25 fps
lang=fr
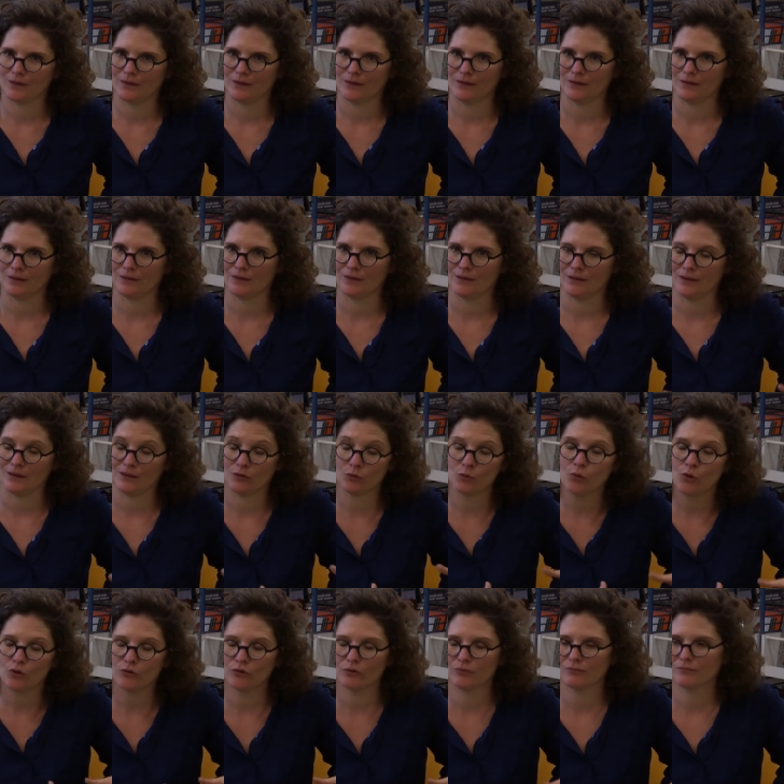euh,
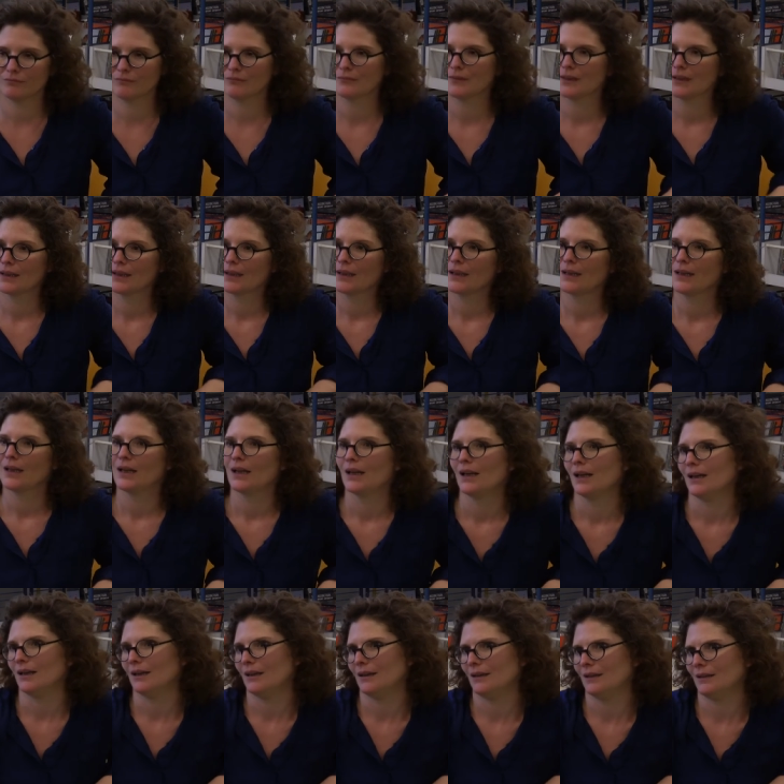courte,
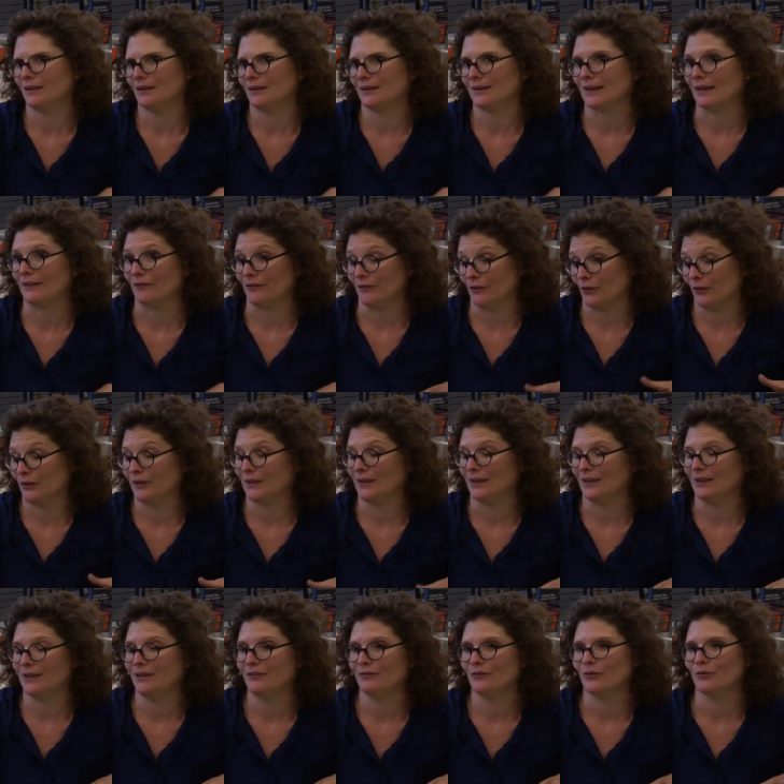euh, ça donne des
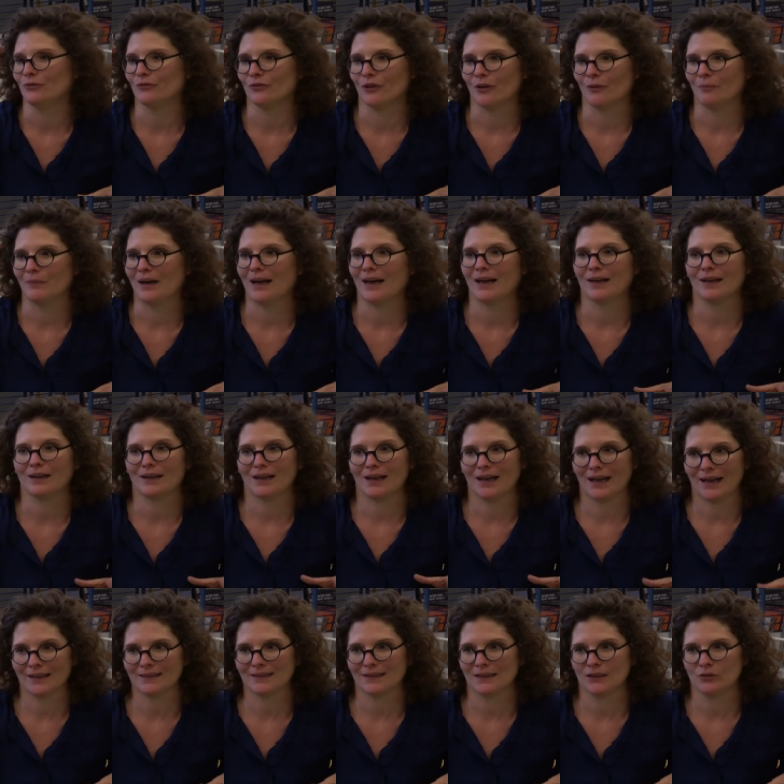livres de format
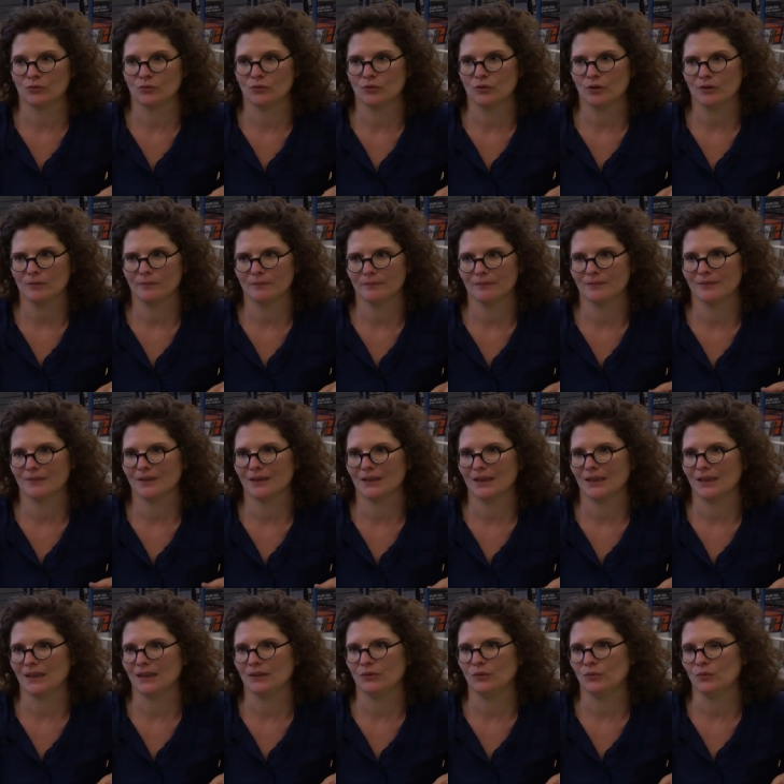assez court
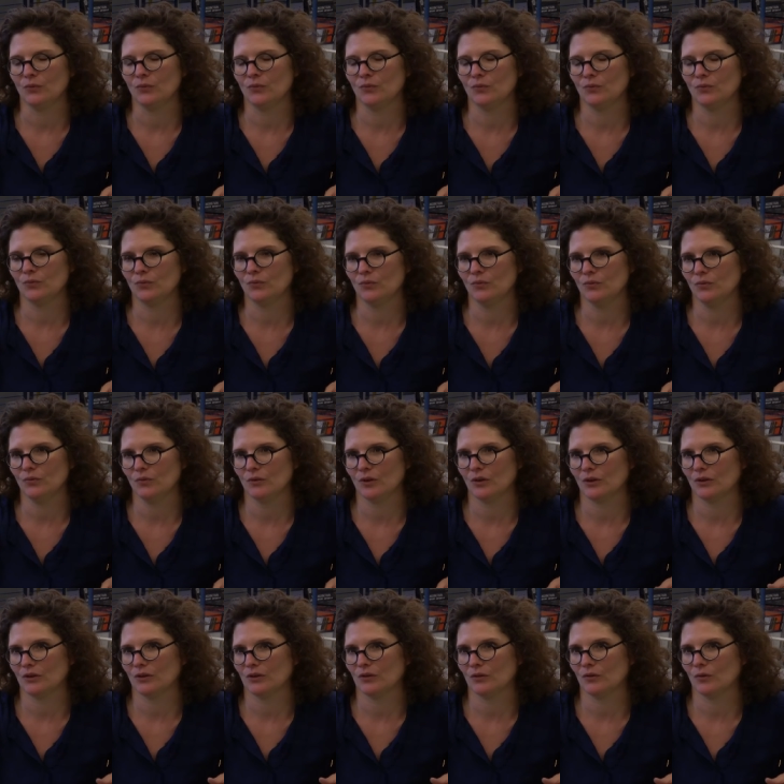et du coup
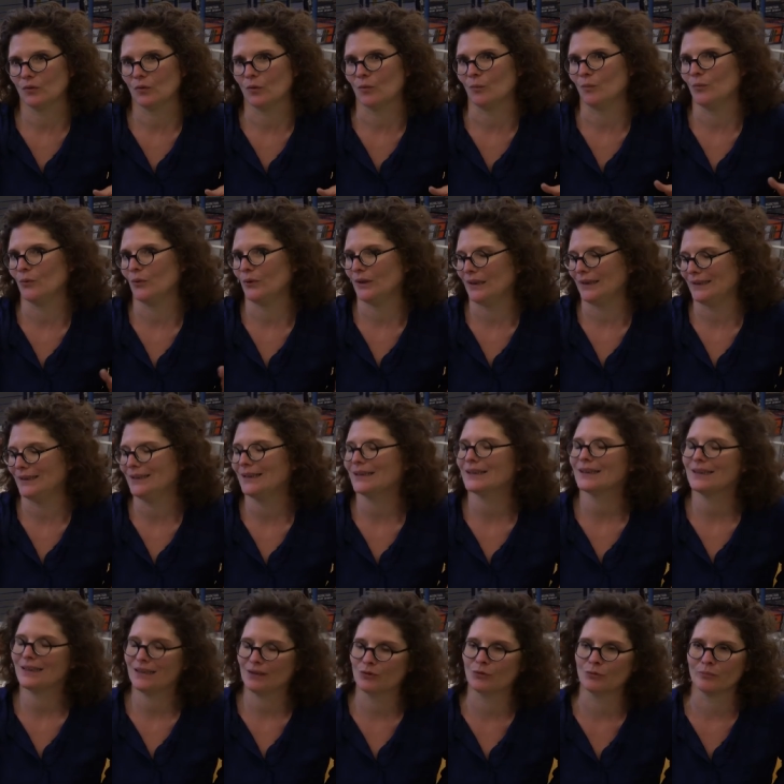on peut les lire
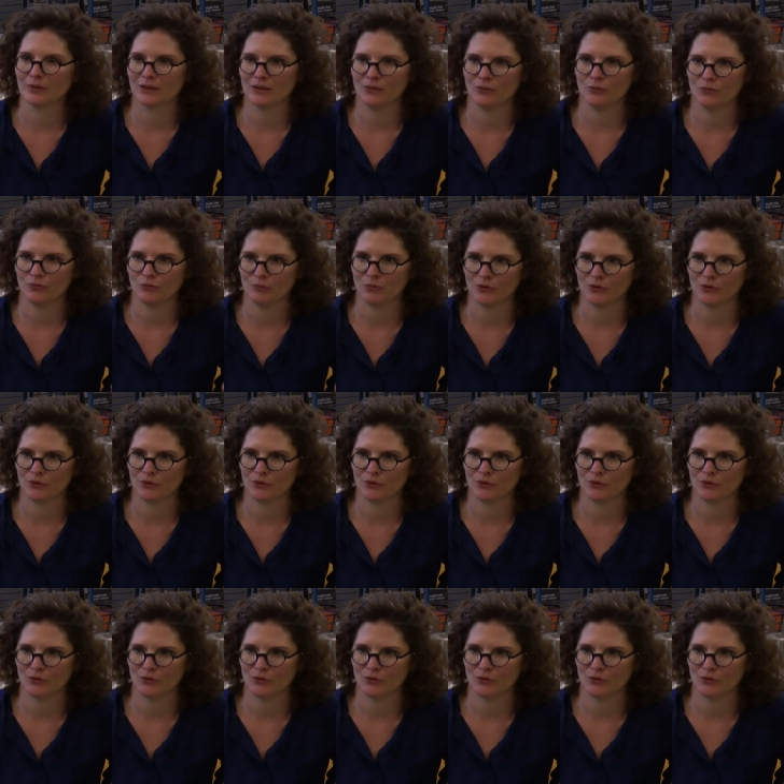y compris aux tout